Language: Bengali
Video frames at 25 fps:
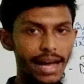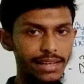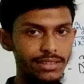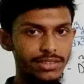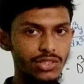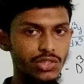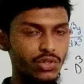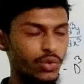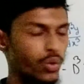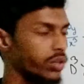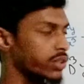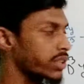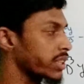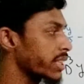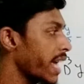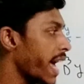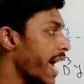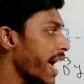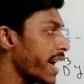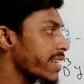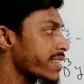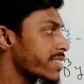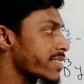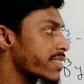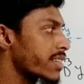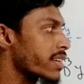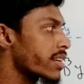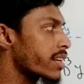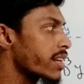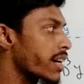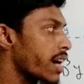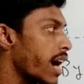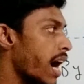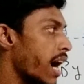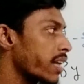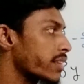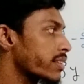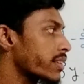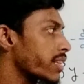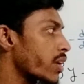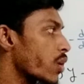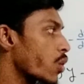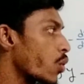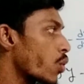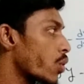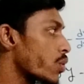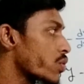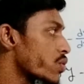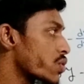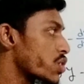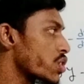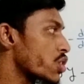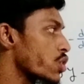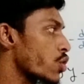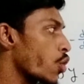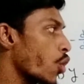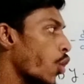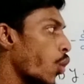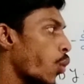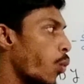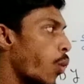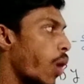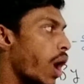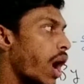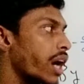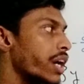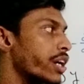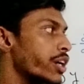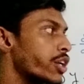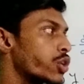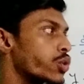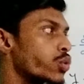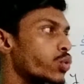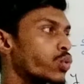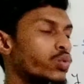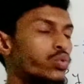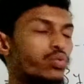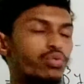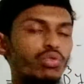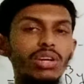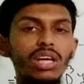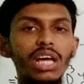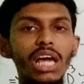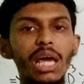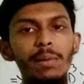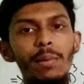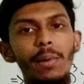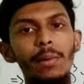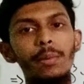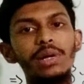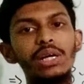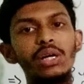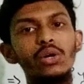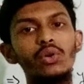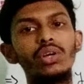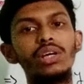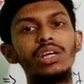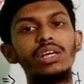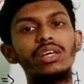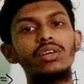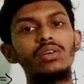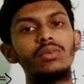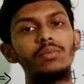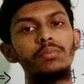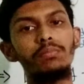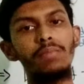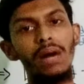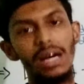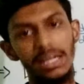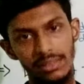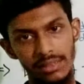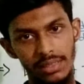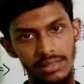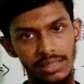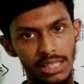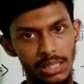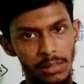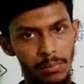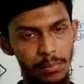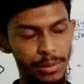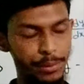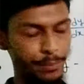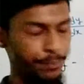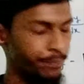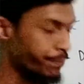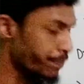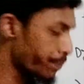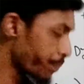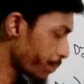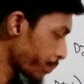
এক্স স্কোয়ার অর্থাৎ এক্সের ঘাত জিরো ওয়ান টু থ্রি এভাবে করে কি বাড়তে থাকবে